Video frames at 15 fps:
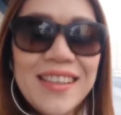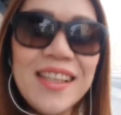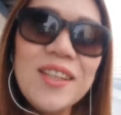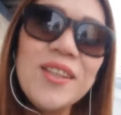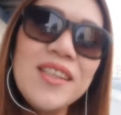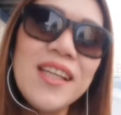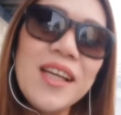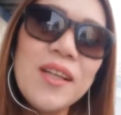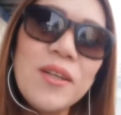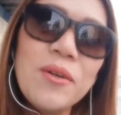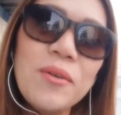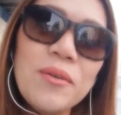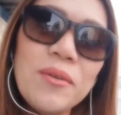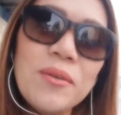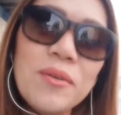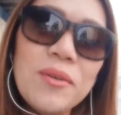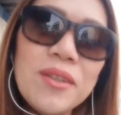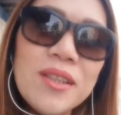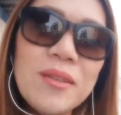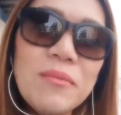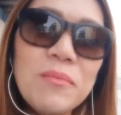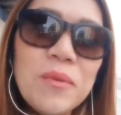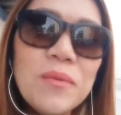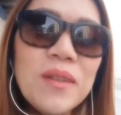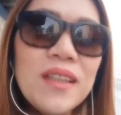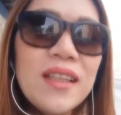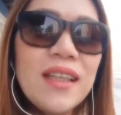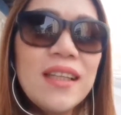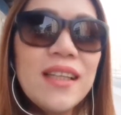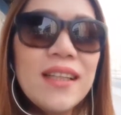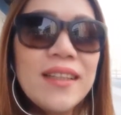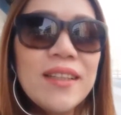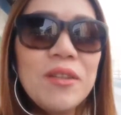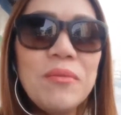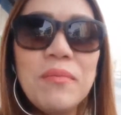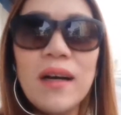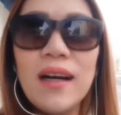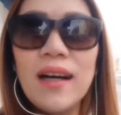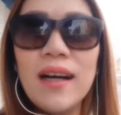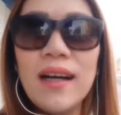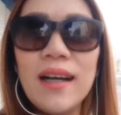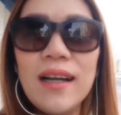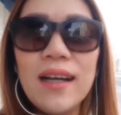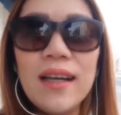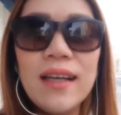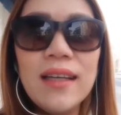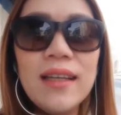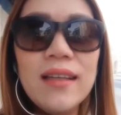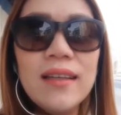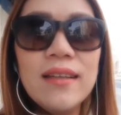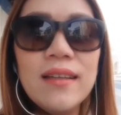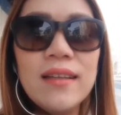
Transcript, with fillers: Sino sa inyong gustong pumunta ng Dubai?